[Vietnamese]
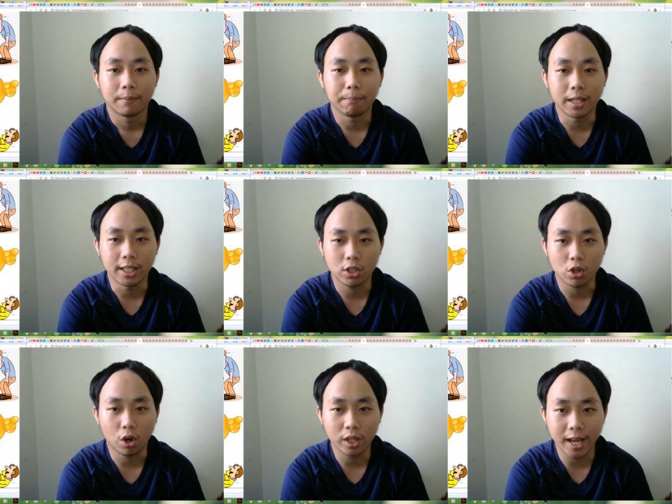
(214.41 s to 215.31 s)
Bị
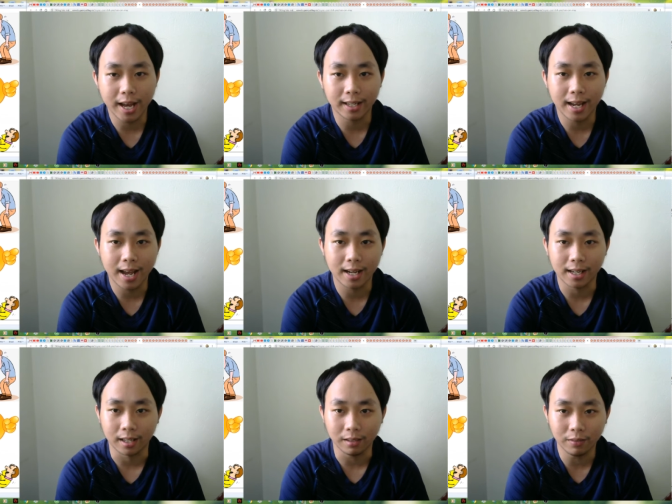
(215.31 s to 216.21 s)
chó nhà nàng
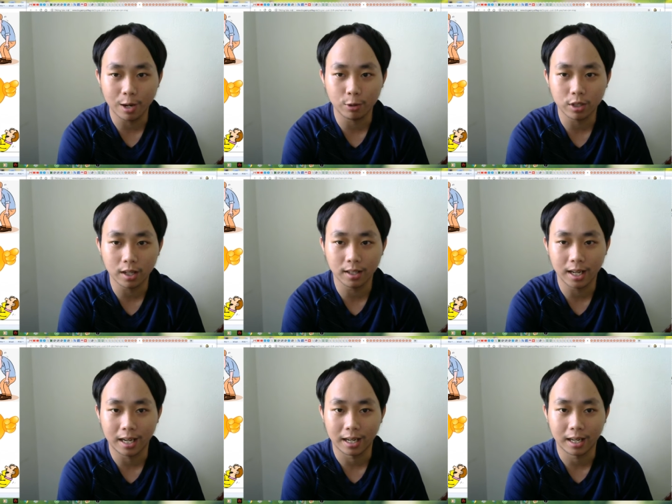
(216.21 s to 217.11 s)
cắn vào chân
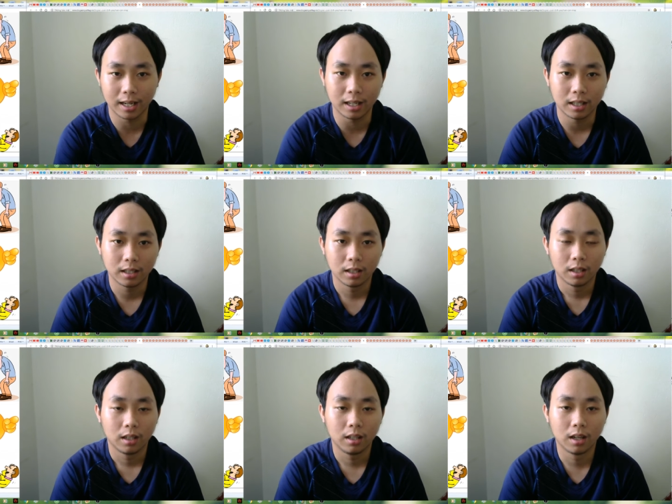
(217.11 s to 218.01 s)
hả
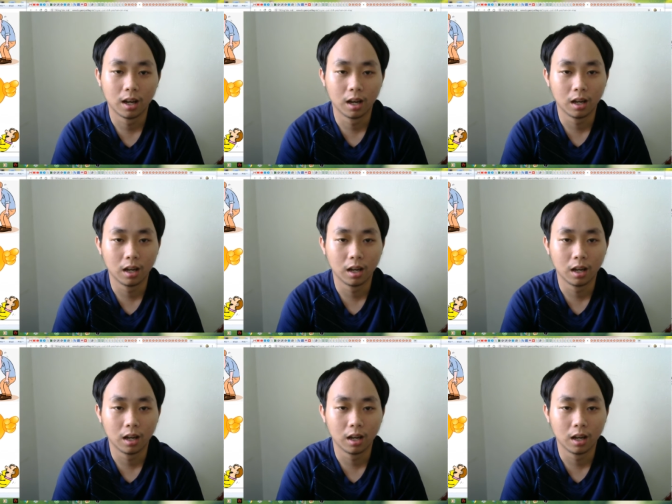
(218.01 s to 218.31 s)
L